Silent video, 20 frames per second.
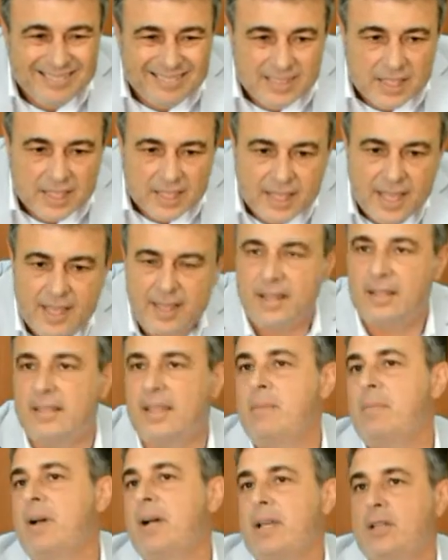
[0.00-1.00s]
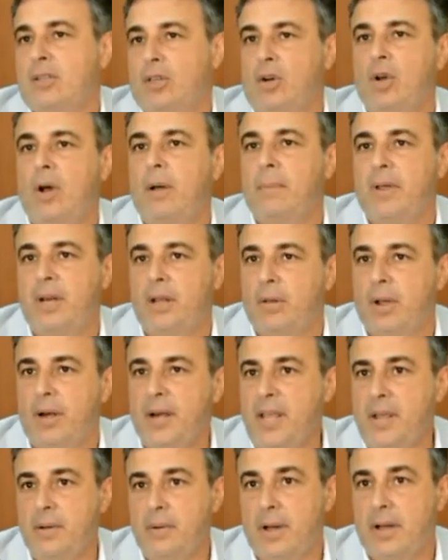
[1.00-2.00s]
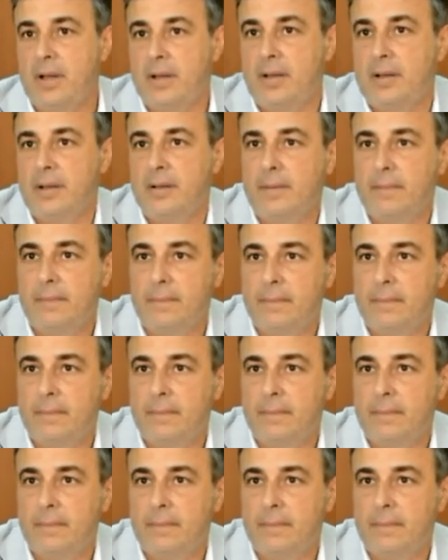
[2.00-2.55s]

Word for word: cantidad de temas que se nos han venido arriba.